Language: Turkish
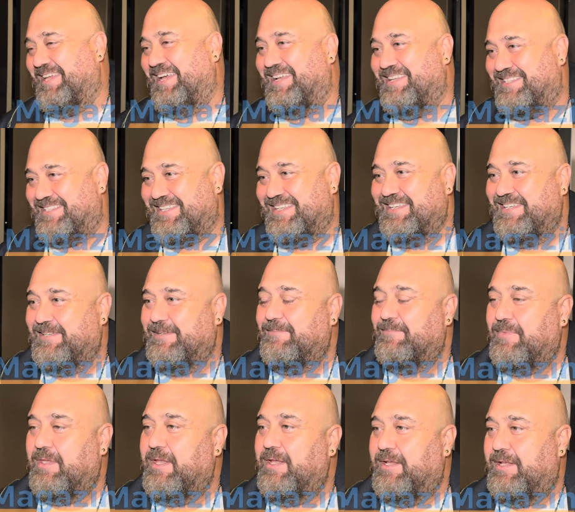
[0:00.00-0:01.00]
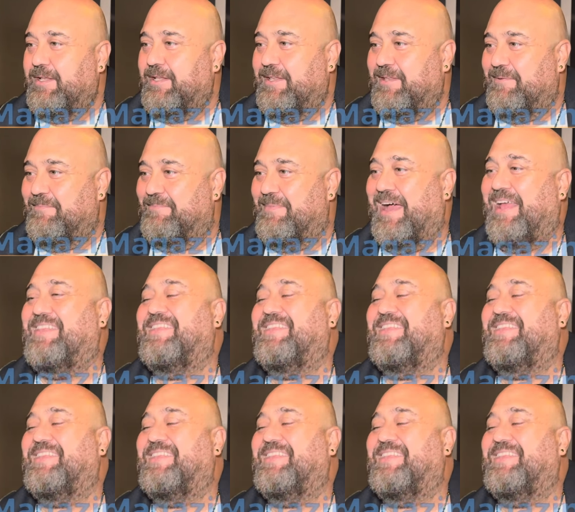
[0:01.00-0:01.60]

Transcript: tanesi. Abi çok teşekkür ederim. Ben çok